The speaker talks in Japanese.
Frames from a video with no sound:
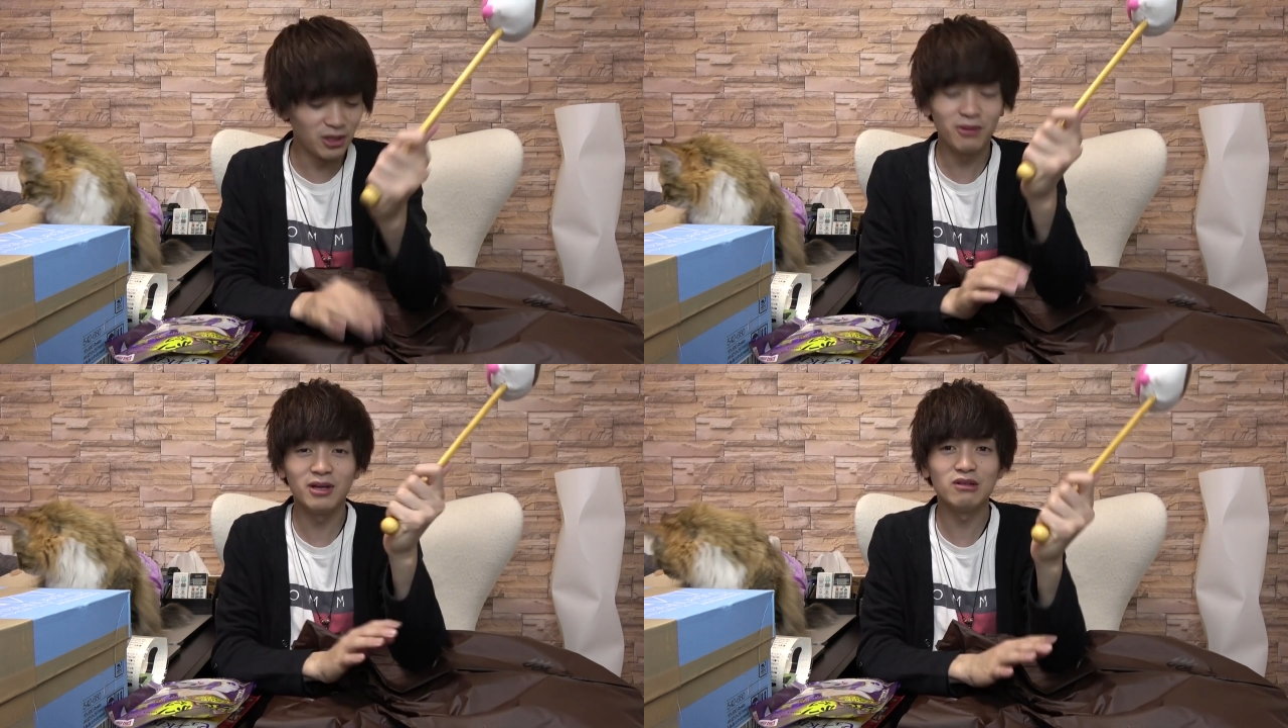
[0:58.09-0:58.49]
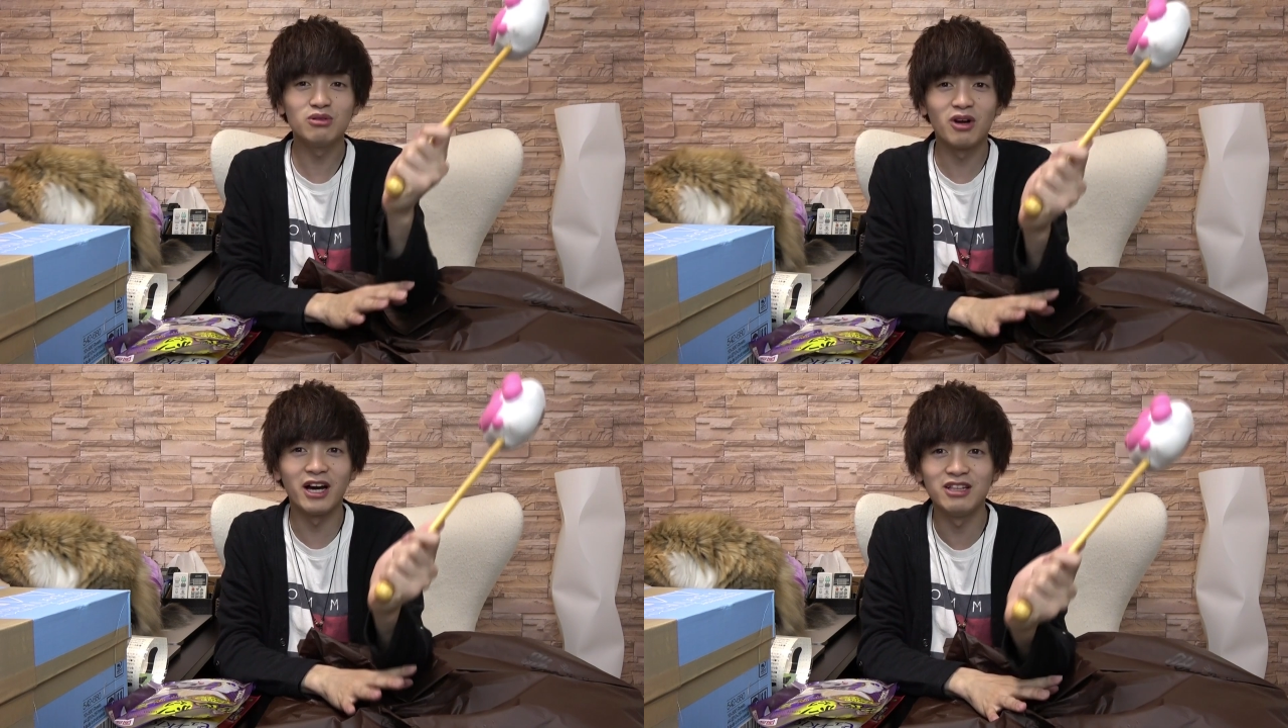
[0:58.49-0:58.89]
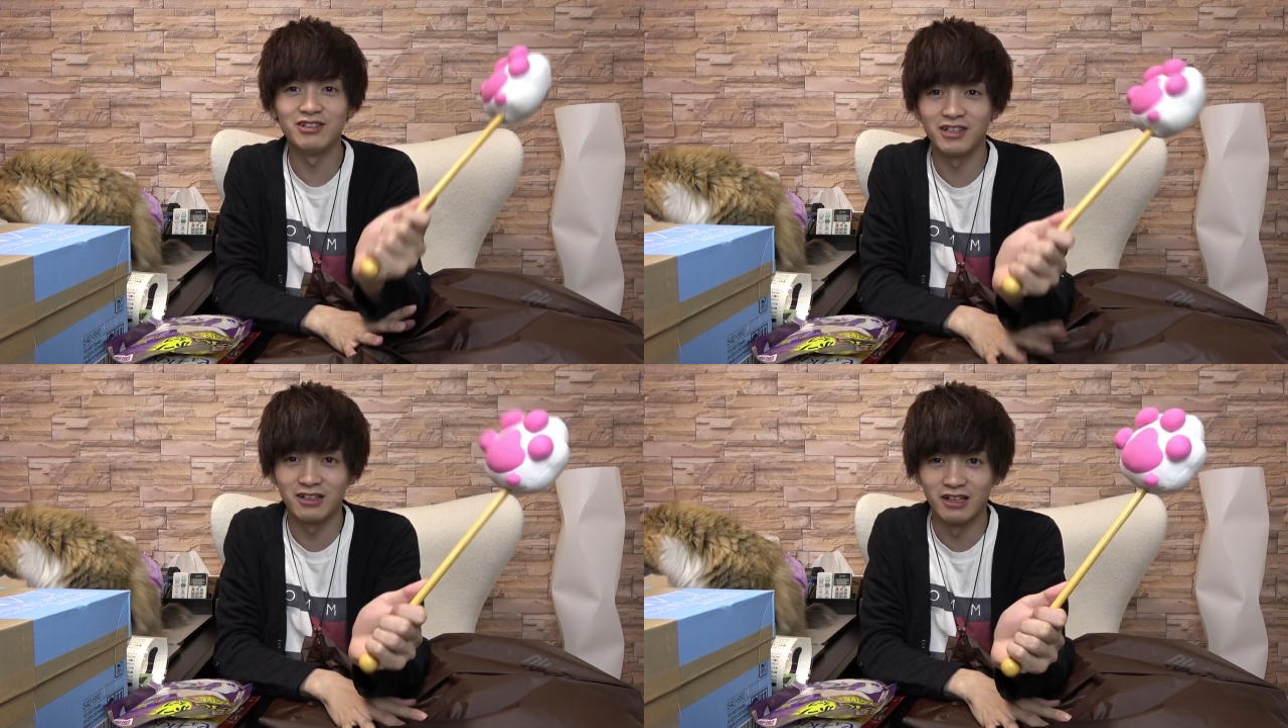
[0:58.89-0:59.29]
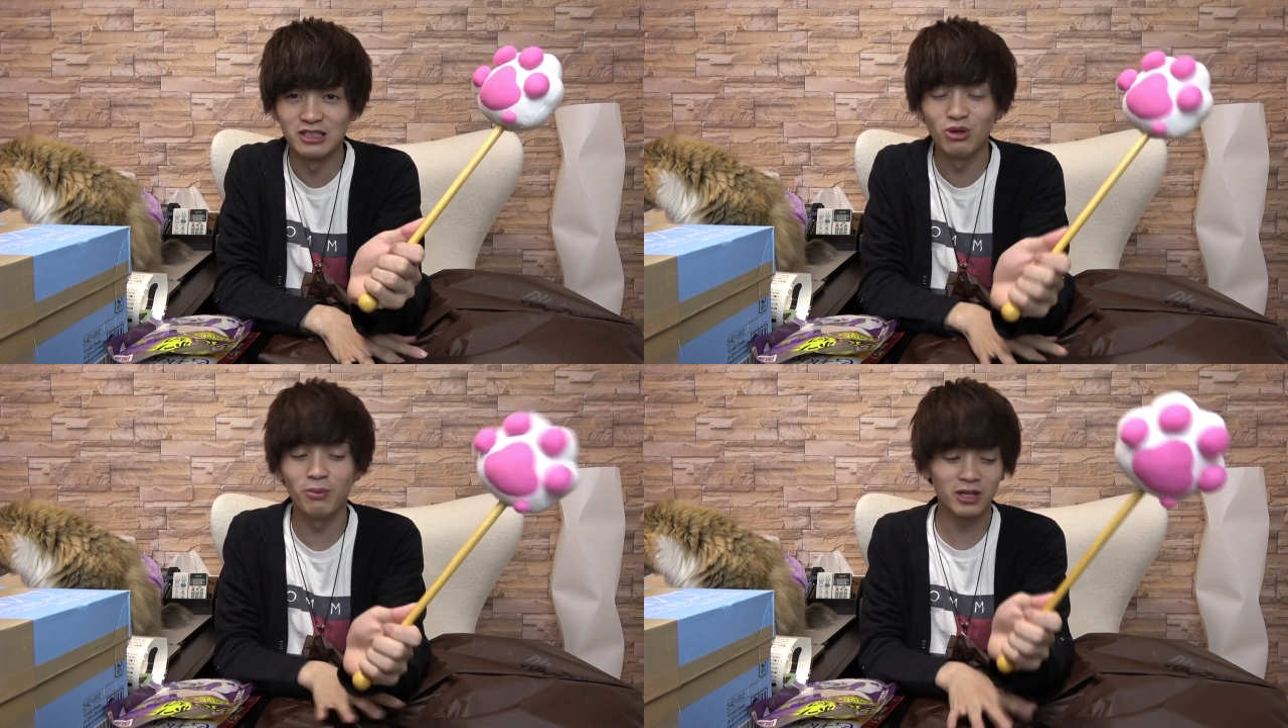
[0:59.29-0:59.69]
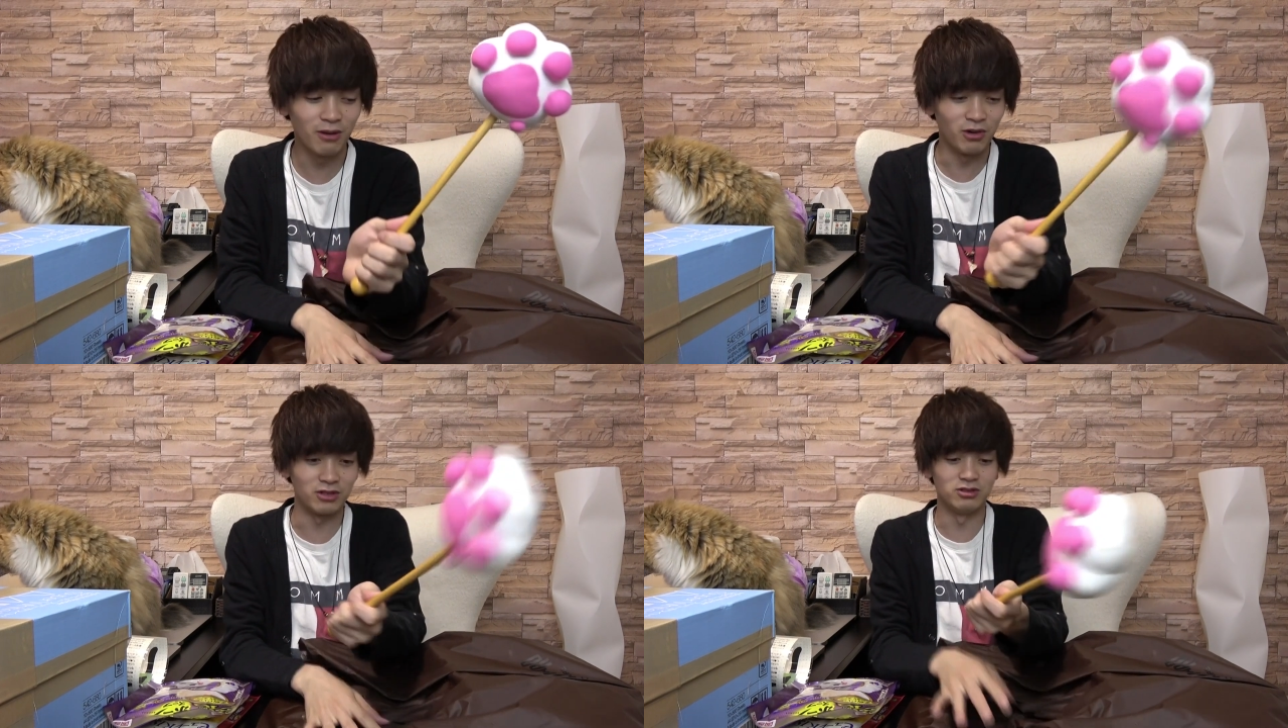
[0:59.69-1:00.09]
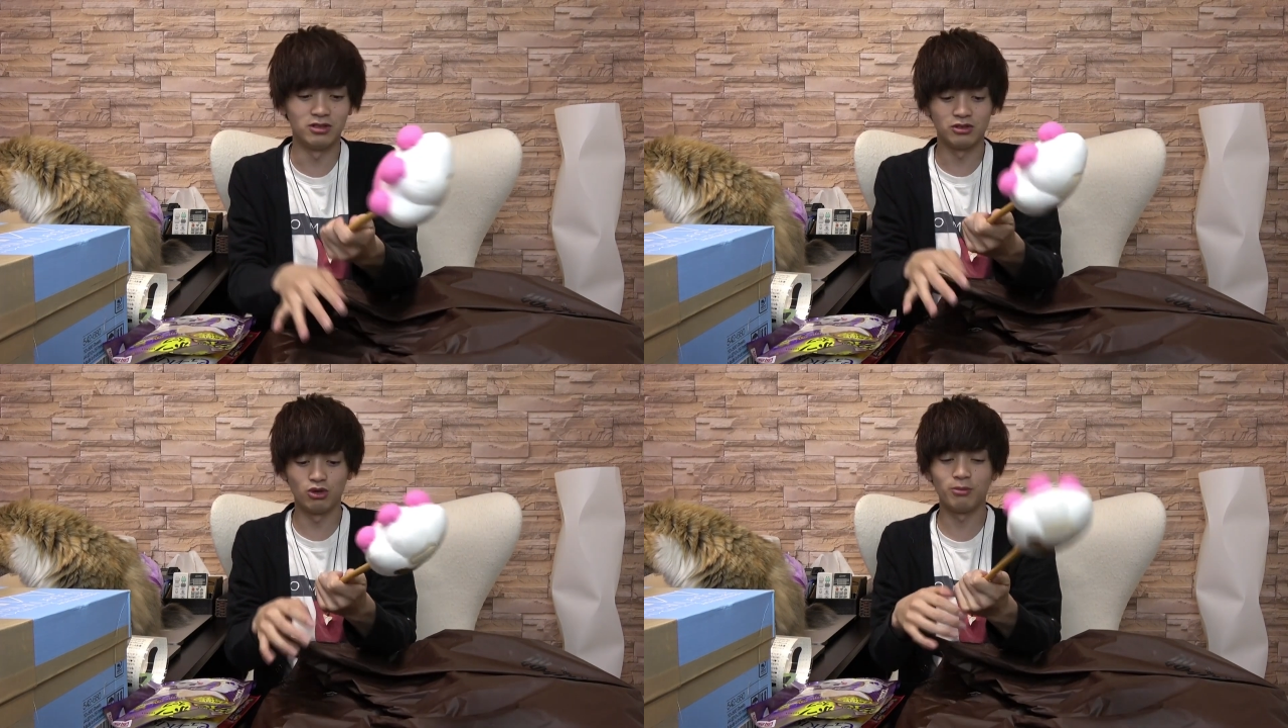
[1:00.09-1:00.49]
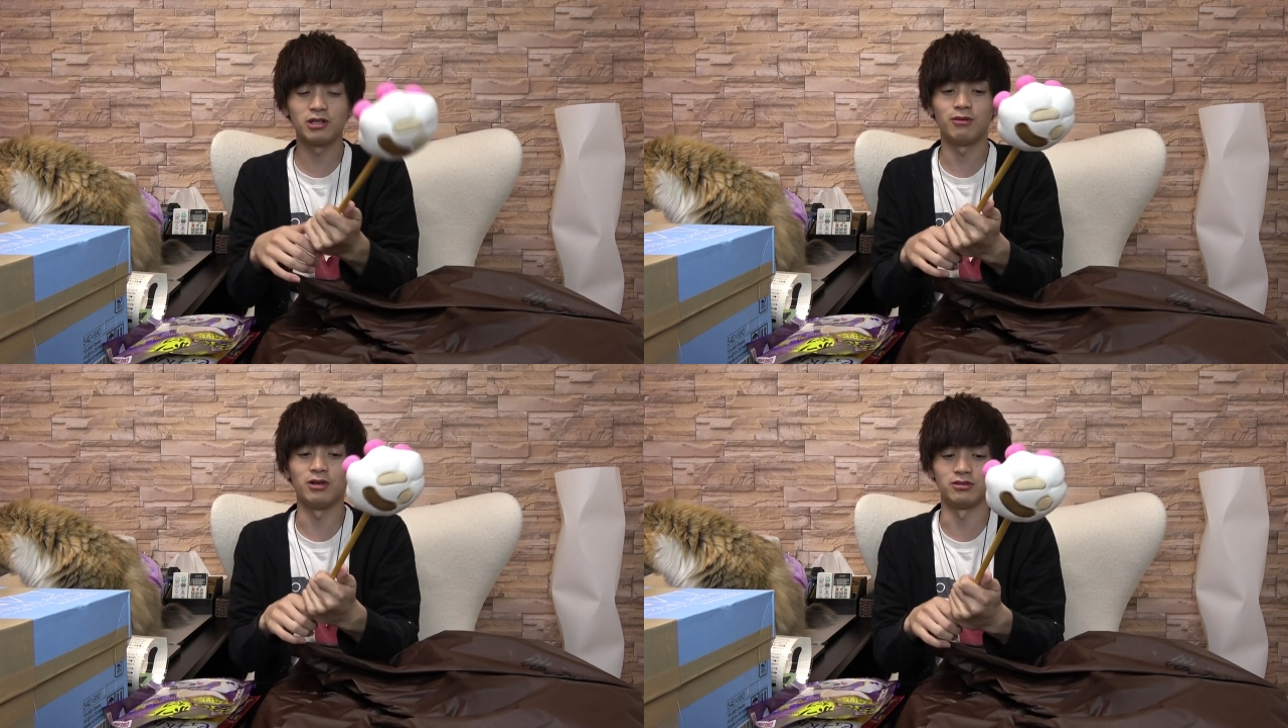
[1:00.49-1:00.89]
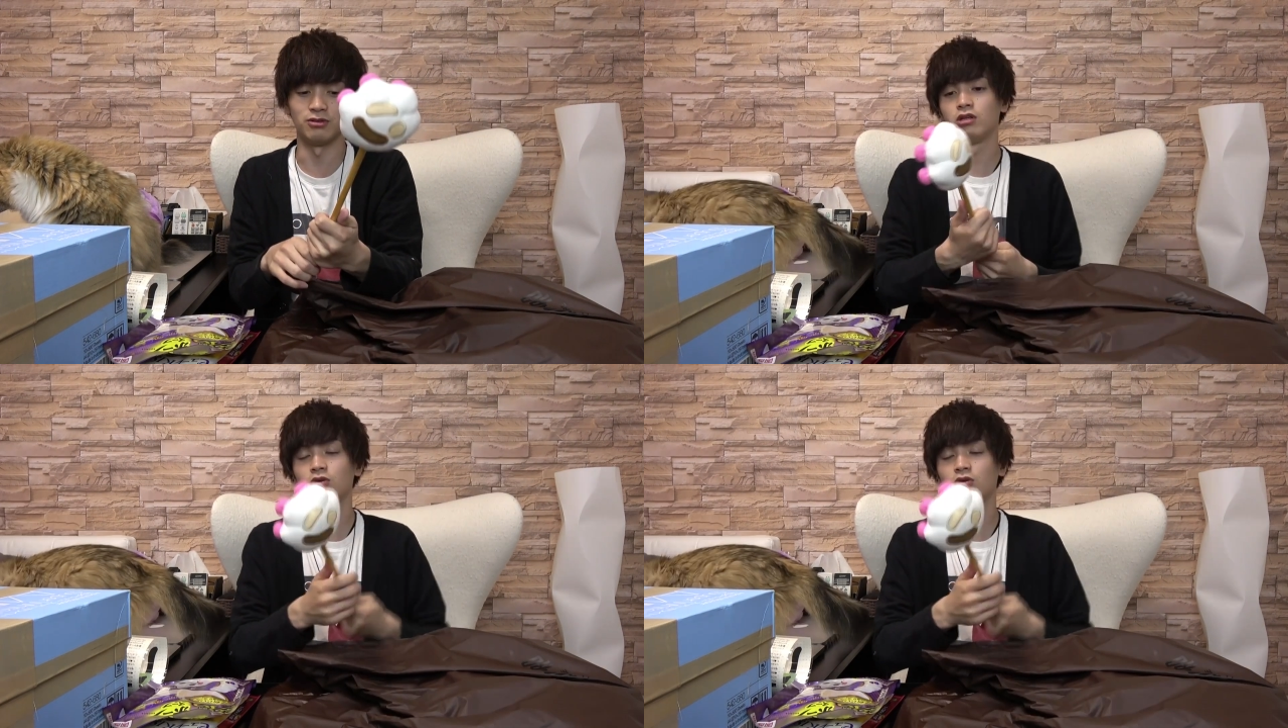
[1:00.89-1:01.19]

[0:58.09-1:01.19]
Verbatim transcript: ビレバンの袋入ってるだけか。そういうパターンもあるぞ。